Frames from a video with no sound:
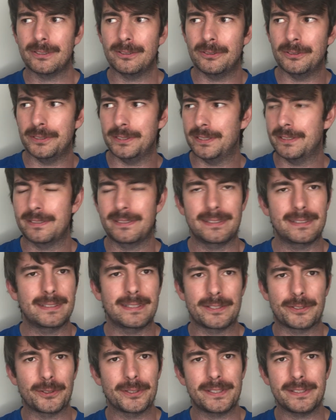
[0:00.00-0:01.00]
und
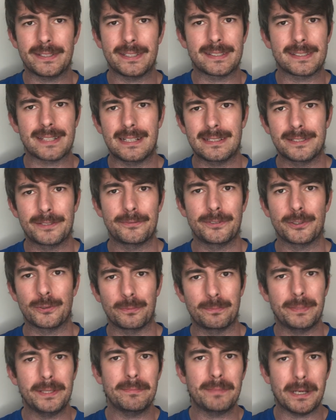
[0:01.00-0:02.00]
das hört sich jetzt alles wie so
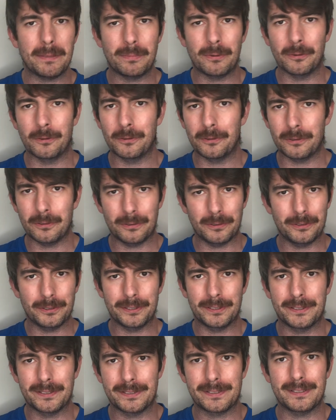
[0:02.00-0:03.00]
ein Pipapo
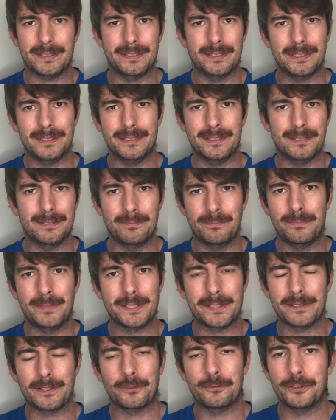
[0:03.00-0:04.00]
und äh, äh,
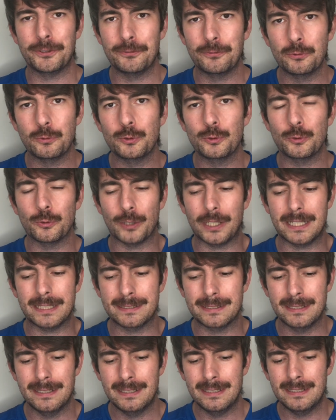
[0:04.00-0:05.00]
bisschen auch wie Voodoo
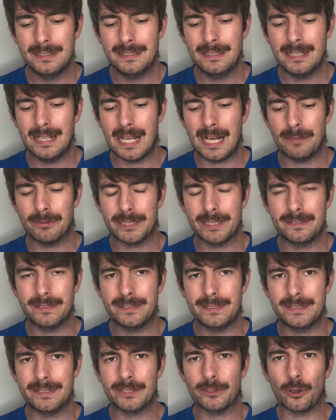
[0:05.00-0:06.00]
an, aber
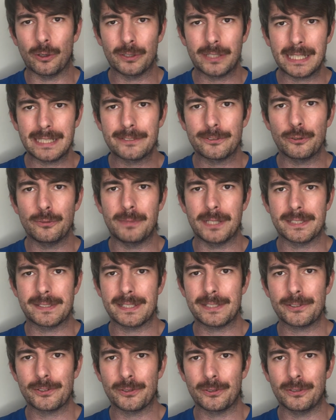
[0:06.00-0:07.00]
die konkrete
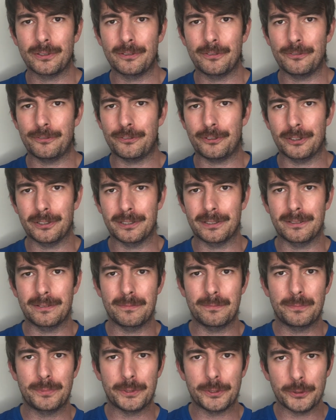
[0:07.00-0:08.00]
Übersetzung von
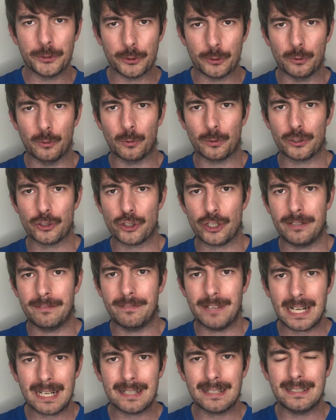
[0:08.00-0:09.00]

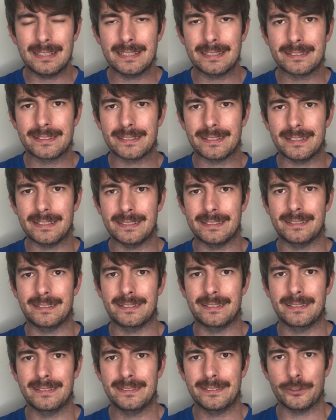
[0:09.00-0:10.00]
psychologischer Wachheit
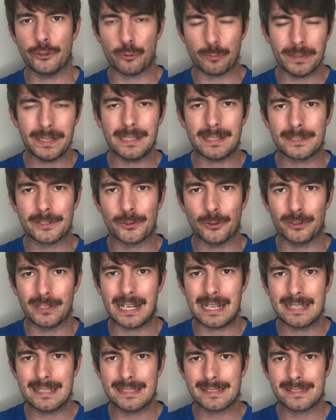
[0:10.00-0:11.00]
in die Spielaktion
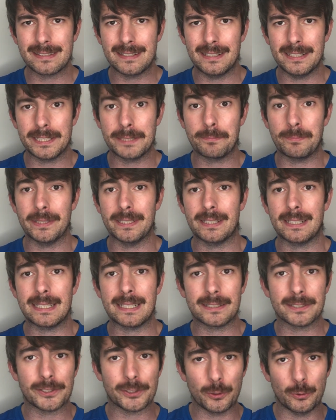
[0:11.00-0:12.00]
heißt ja, ich bin
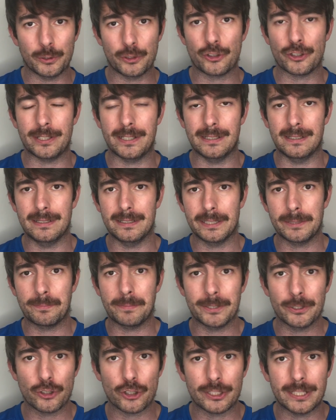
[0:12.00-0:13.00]
reaktionsschneller, ich
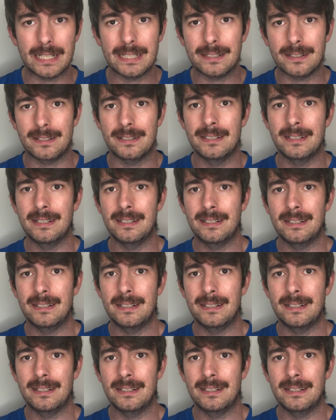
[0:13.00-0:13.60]
bin schneller